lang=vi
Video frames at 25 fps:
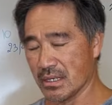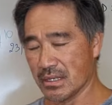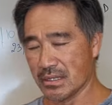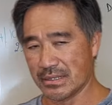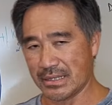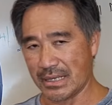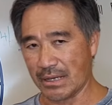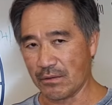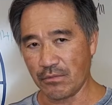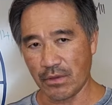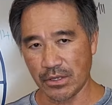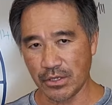
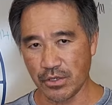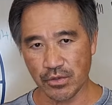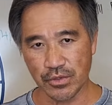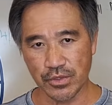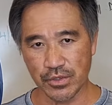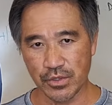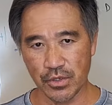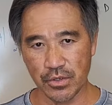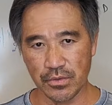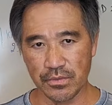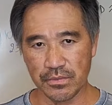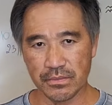nhắn qua
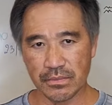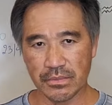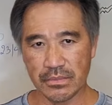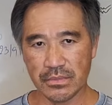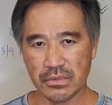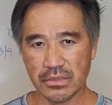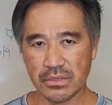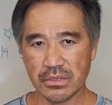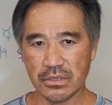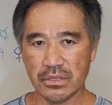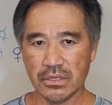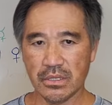YouTube
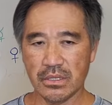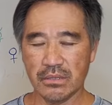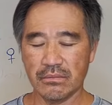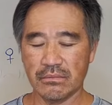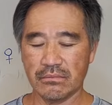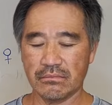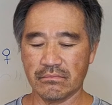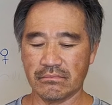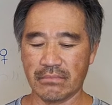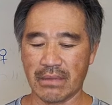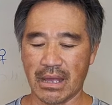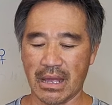
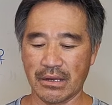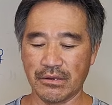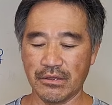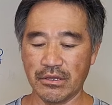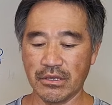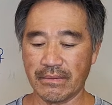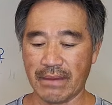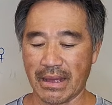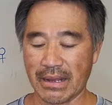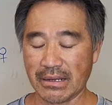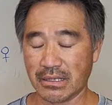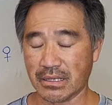mà nếu
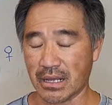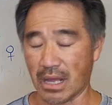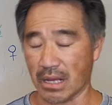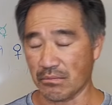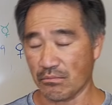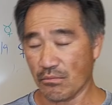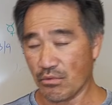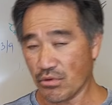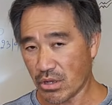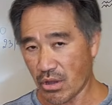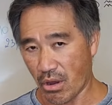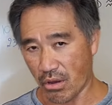các bạn
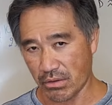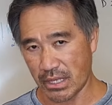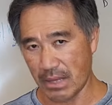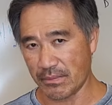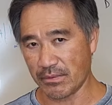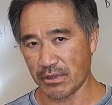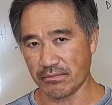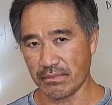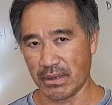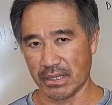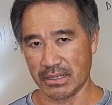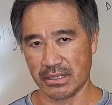cần coi thêm
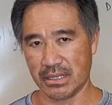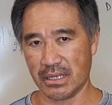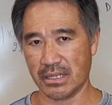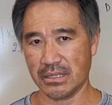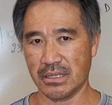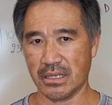cho mình á,